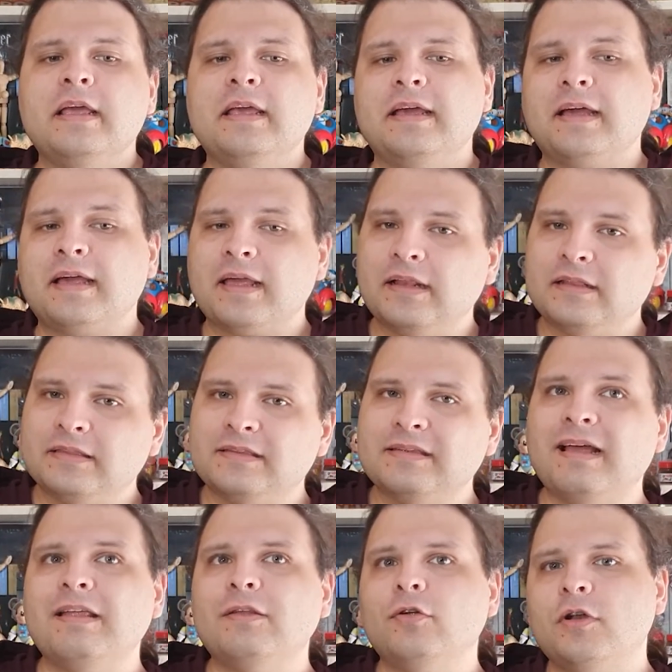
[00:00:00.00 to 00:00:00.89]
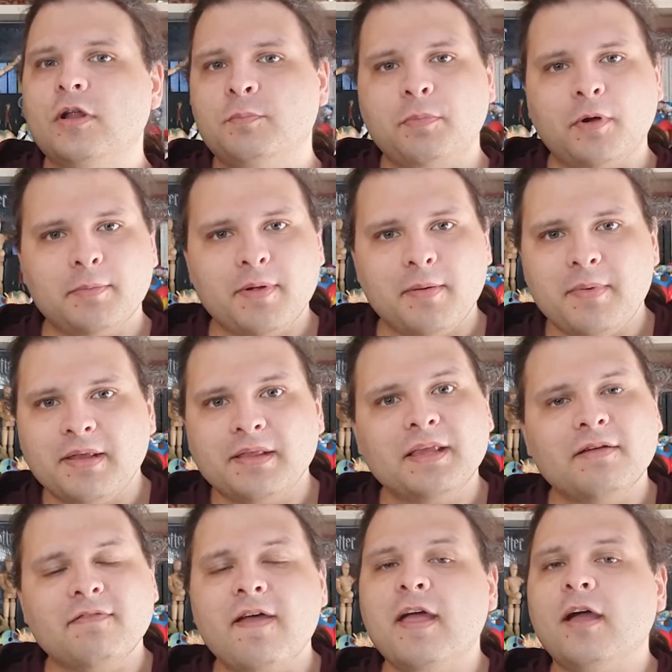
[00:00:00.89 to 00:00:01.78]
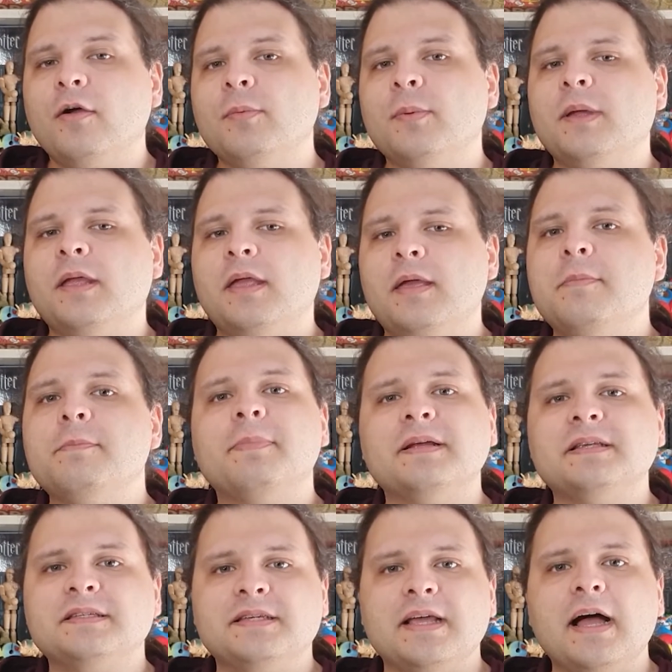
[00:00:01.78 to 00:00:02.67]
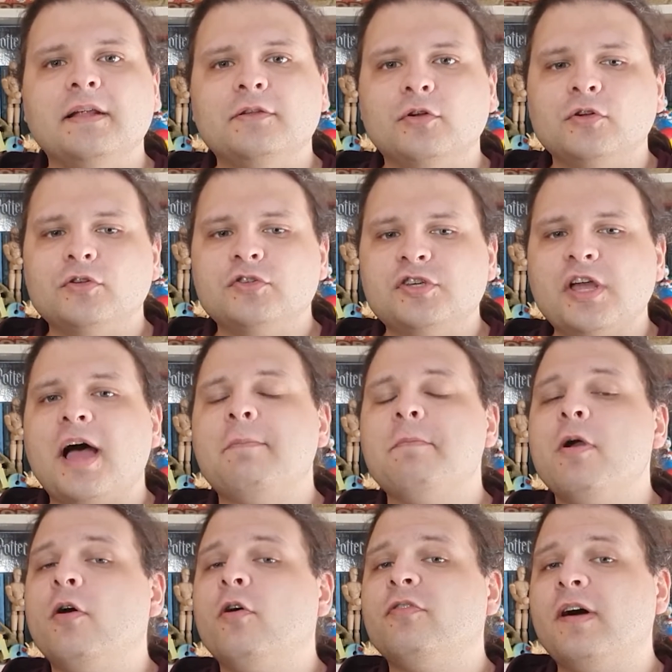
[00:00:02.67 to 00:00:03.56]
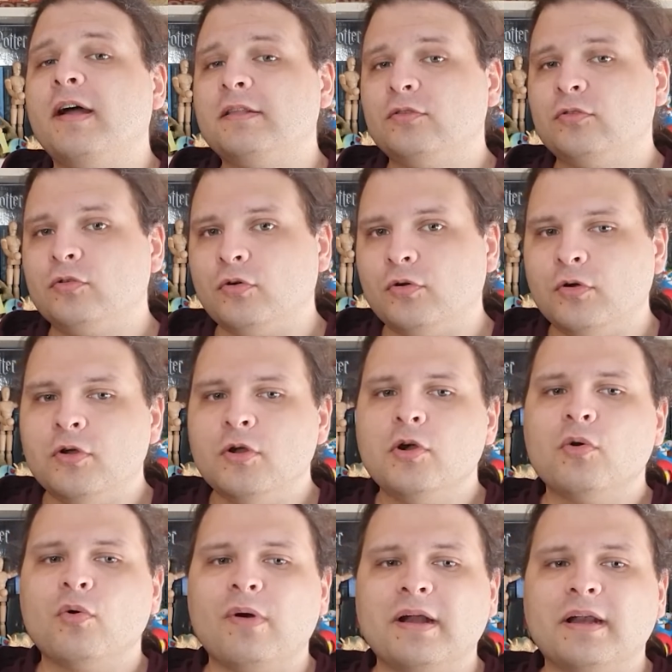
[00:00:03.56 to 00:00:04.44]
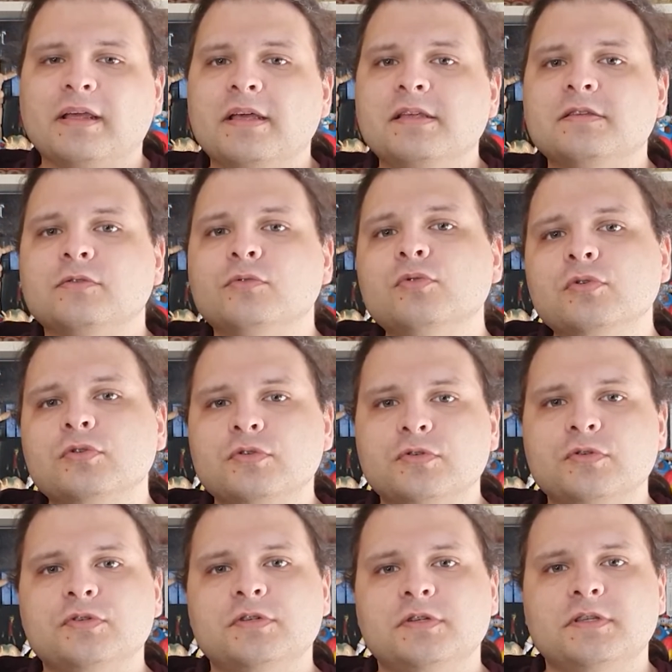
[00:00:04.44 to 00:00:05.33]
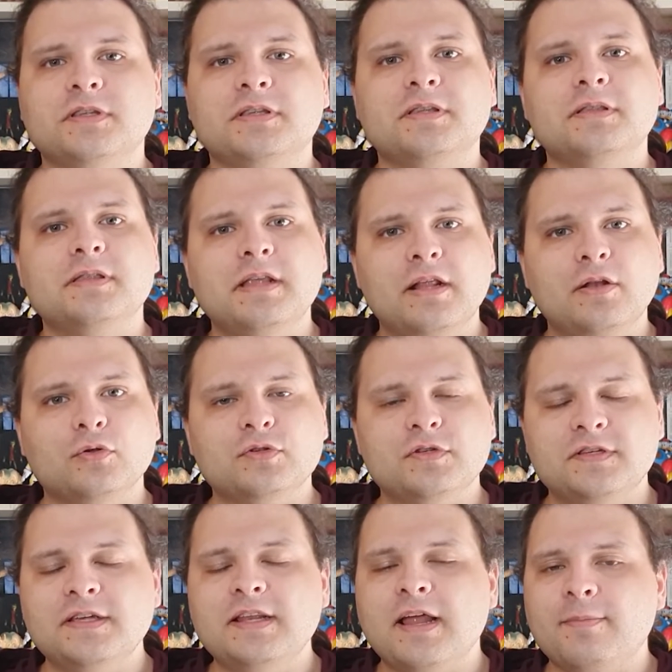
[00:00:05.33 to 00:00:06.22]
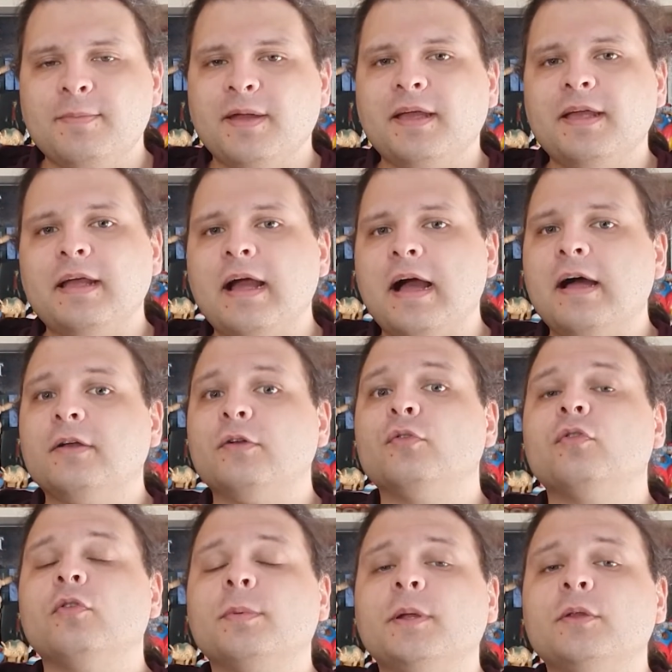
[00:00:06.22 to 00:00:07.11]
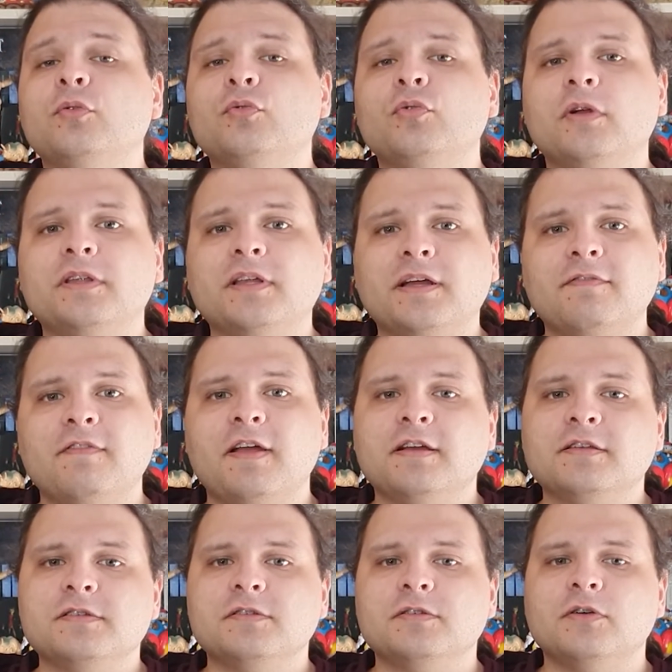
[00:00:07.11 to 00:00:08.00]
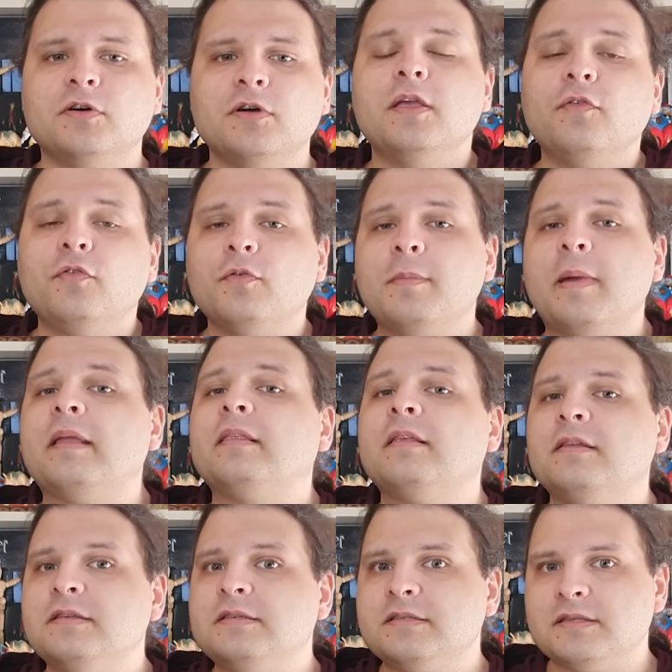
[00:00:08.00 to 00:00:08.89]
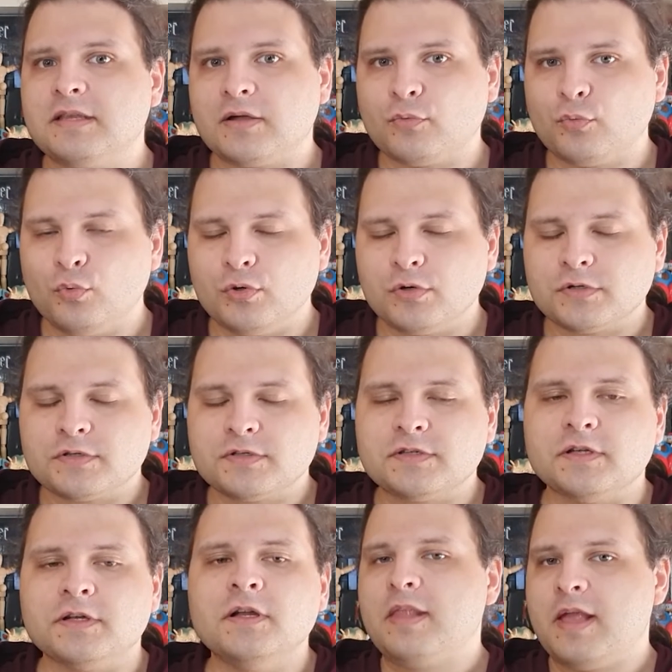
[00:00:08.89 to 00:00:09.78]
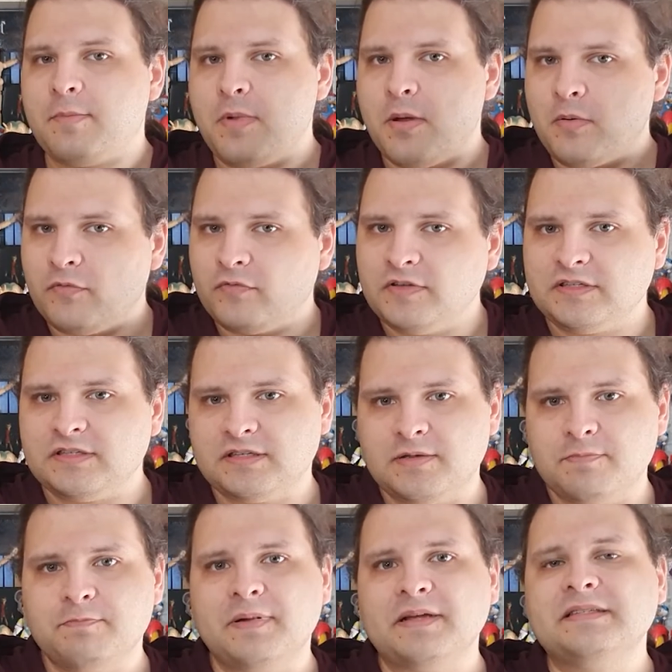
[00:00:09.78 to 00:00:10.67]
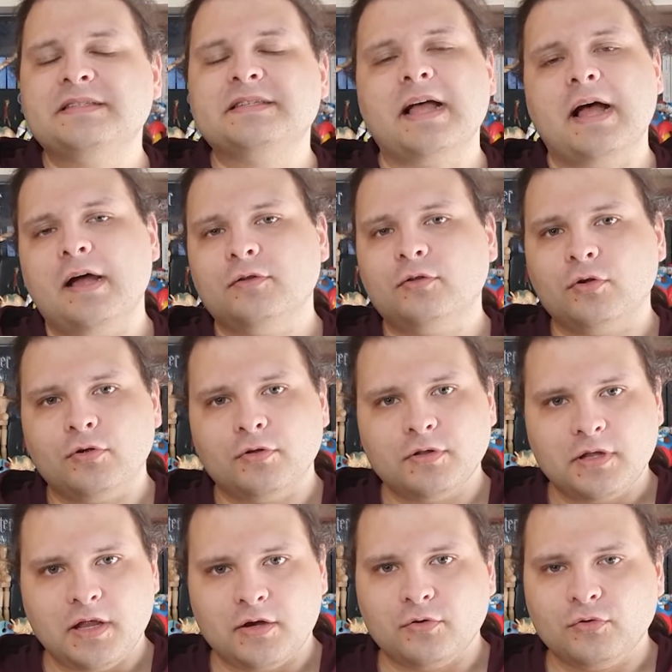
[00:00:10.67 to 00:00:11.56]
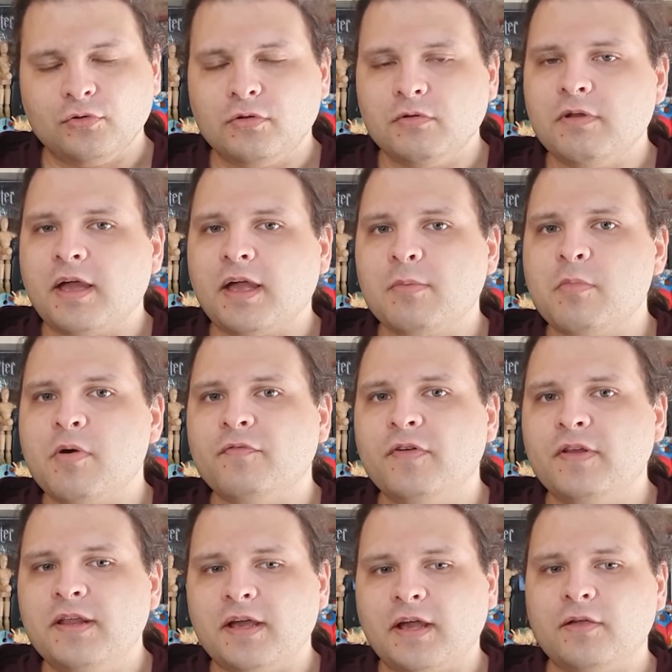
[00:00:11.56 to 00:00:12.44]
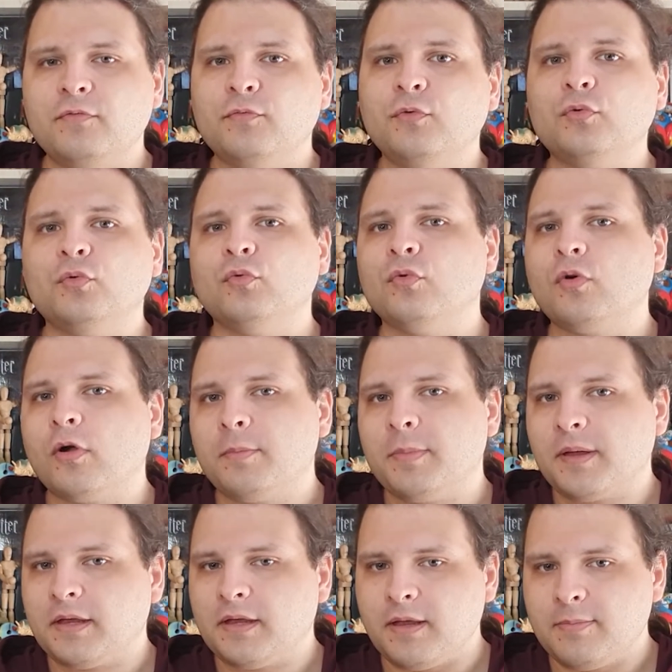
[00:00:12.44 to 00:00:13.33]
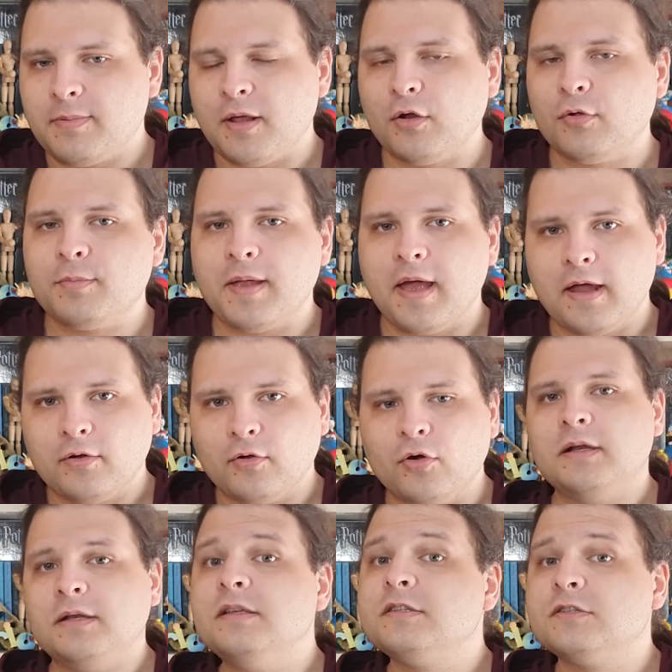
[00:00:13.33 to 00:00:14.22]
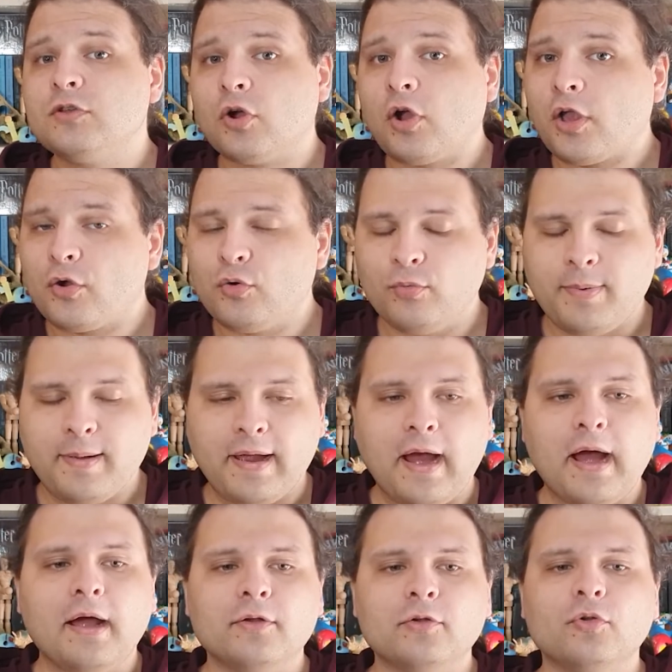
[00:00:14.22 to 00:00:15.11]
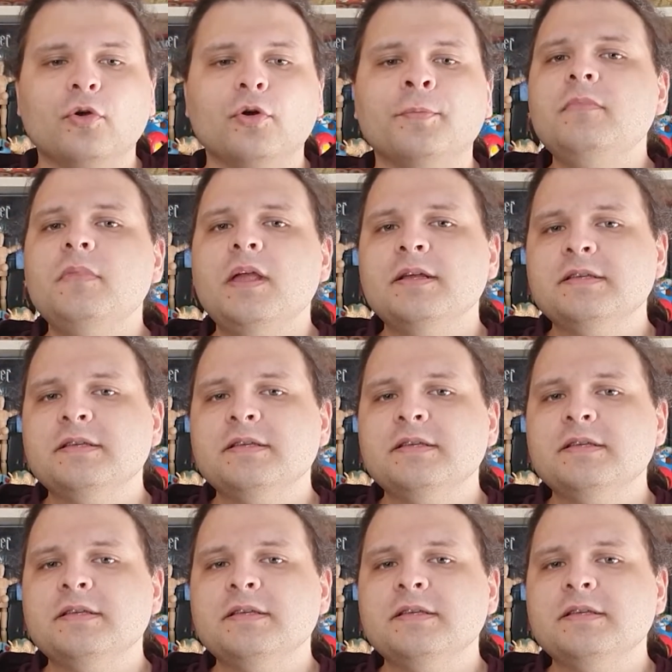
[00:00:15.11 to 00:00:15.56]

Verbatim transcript: In realtà non è propriamente vero perché in passato già abbiamo fatto qualche excursus nello stile americano soprattutto attraverso i fumetti di Star Wars. Ne abbiamo visti in passato, ne continueremo a vedere in futuro perché piano piano li sto recuperando.